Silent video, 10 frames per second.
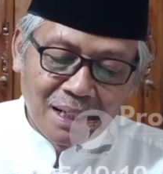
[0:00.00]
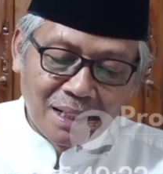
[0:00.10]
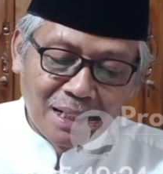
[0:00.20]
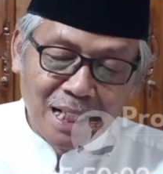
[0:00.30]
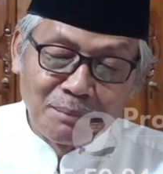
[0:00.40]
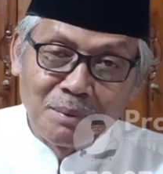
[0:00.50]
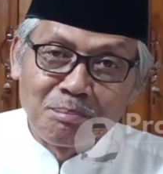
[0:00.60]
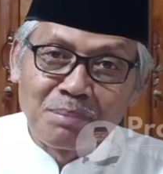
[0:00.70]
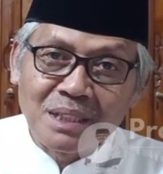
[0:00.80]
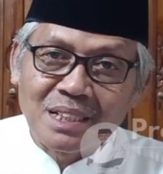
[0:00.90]
adalah
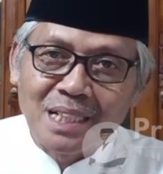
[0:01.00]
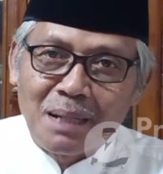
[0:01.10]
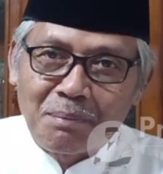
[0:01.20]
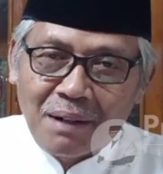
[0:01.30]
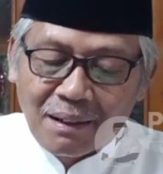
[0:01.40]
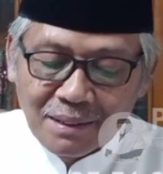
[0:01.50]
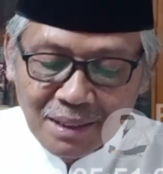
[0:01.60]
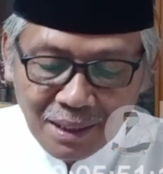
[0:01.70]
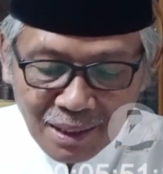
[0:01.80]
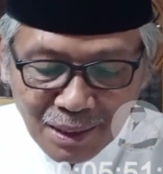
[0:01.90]
mempersiapkan
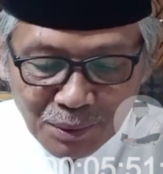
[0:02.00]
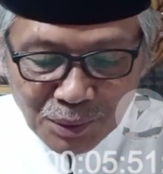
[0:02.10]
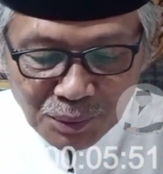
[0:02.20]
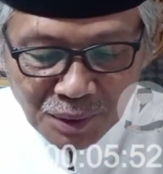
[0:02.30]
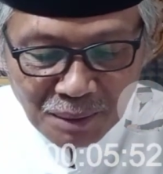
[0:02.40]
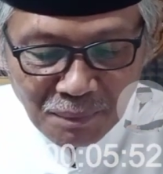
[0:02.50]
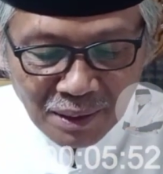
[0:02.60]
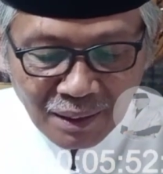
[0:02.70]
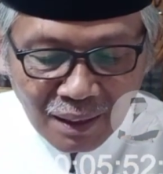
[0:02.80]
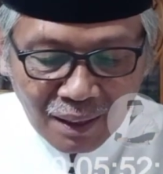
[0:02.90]
diri untuk
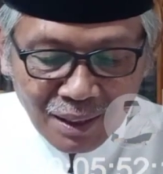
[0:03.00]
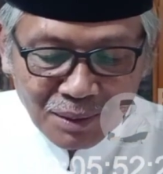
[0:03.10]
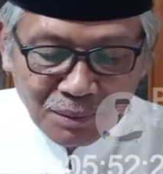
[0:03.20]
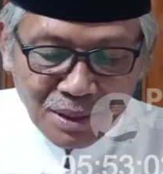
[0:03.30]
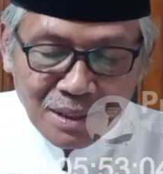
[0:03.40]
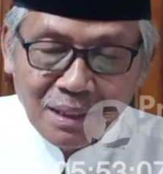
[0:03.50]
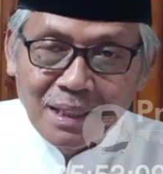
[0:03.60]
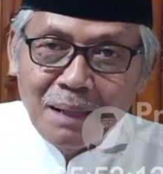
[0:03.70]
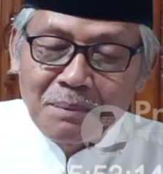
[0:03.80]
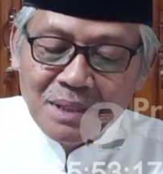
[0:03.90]
kematian itu di
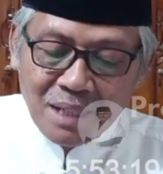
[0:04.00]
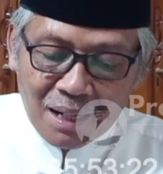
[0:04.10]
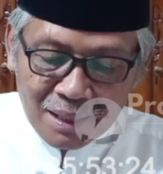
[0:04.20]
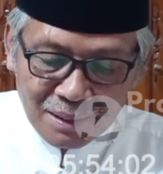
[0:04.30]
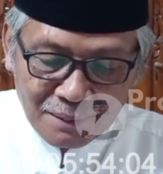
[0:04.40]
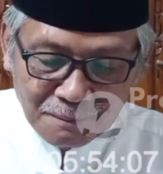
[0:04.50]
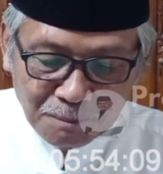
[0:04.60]
setiap saat.